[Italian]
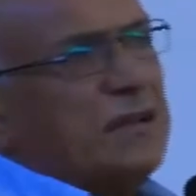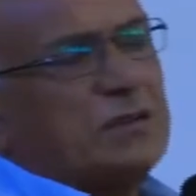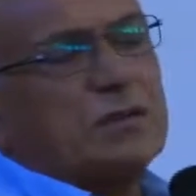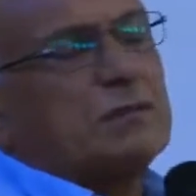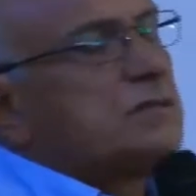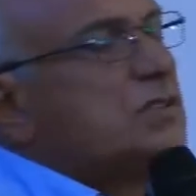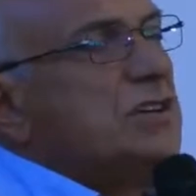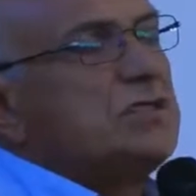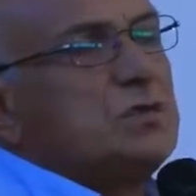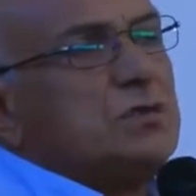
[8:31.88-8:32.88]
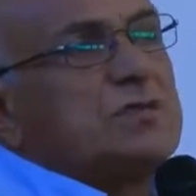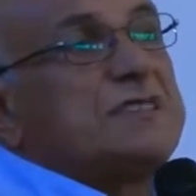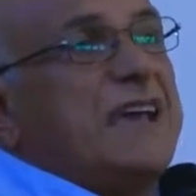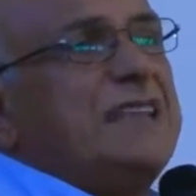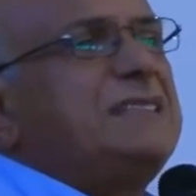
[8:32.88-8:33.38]
Questo cieco viene
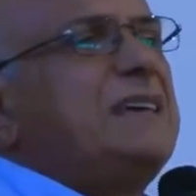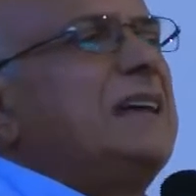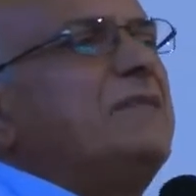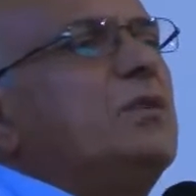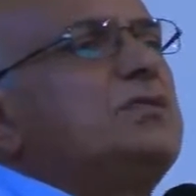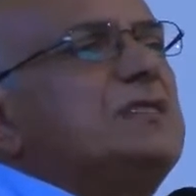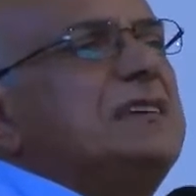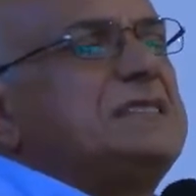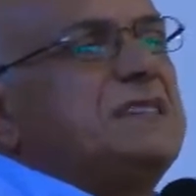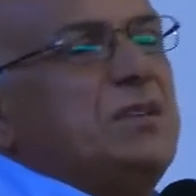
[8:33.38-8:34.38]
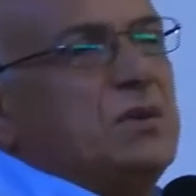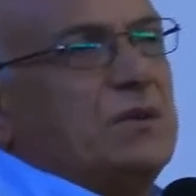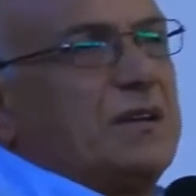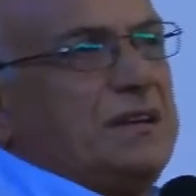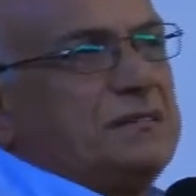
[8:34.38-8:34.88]
chiamato Gesù,
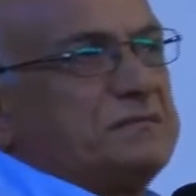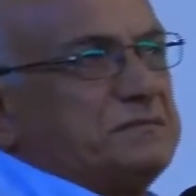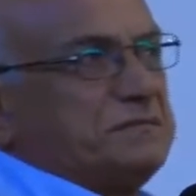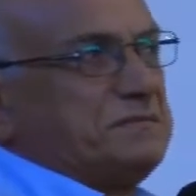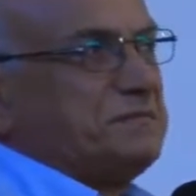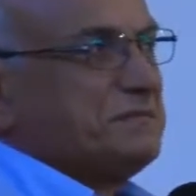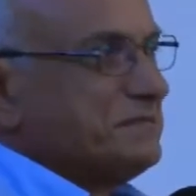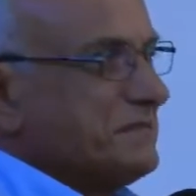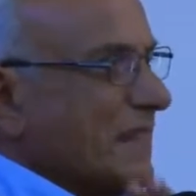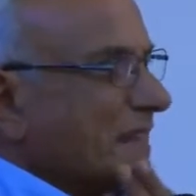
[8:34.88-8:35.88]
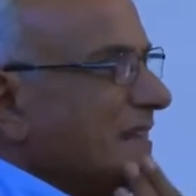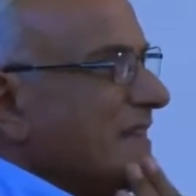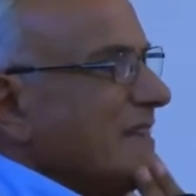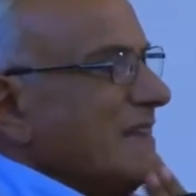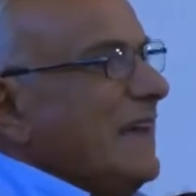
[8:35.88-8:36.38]
sente la voce del
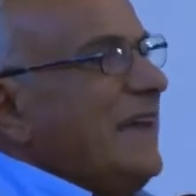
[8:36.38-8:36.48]
Signore